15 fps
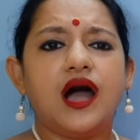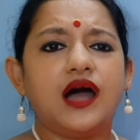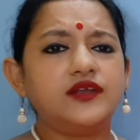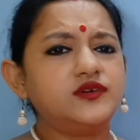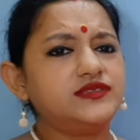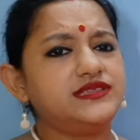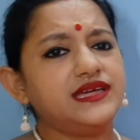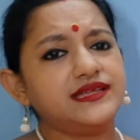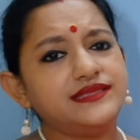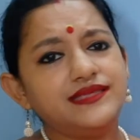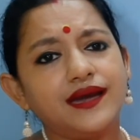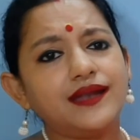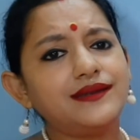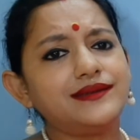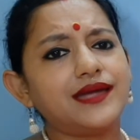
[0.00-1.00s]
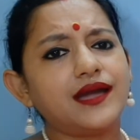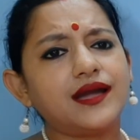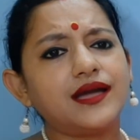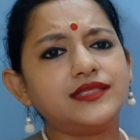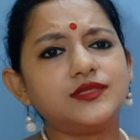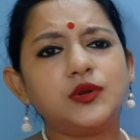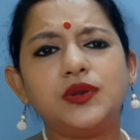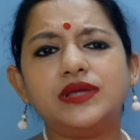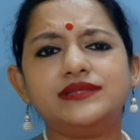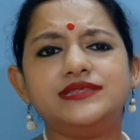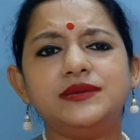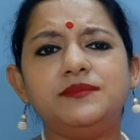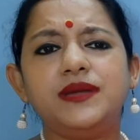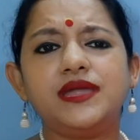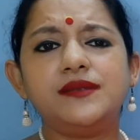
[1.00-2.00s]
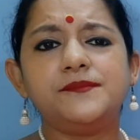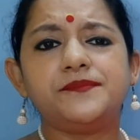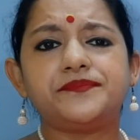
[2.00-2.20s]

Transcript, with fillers: আরও দেদার টাকা তুলে দিবেন